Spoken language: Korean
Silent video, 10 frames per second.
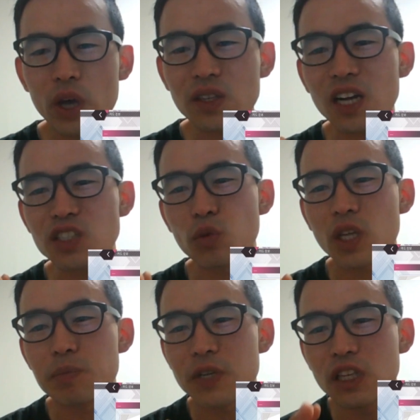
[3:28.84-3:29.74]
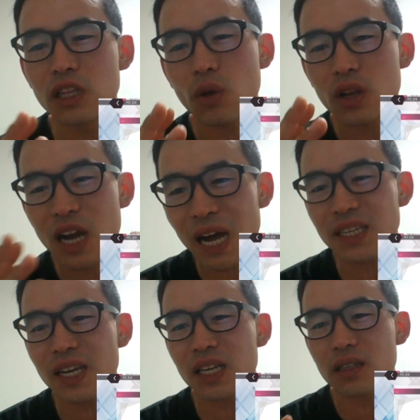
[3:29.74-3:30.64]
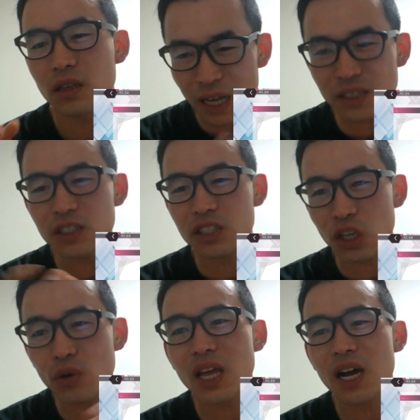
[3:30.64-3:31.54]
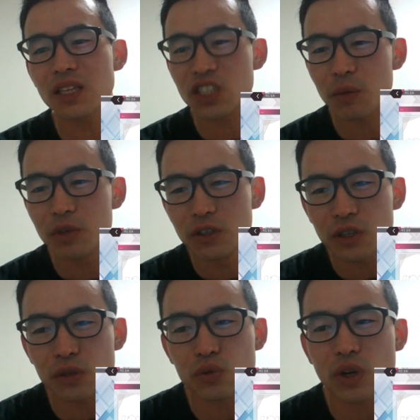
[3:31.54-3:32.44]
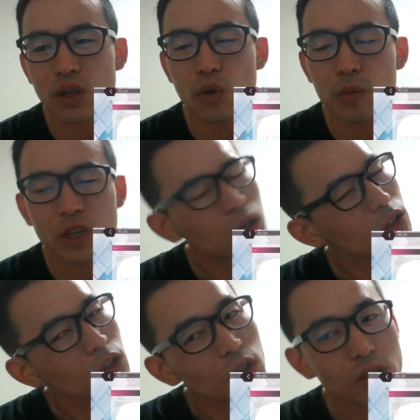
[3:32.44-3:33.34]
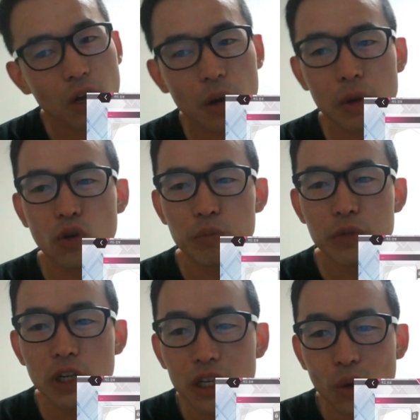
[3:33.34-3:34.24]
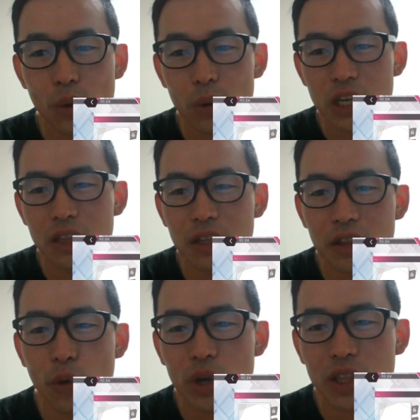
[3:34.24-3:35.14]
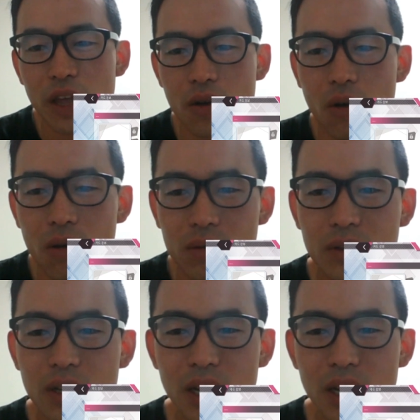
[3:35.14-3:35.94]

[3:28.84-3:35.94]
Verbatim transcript: 획득하지 못한 빈 카드에 카드를 채워나가는 재미를 느낄 수가 있다고 합니다. 잠깐만, 이거 밀리도 있는 내용인데, 이거?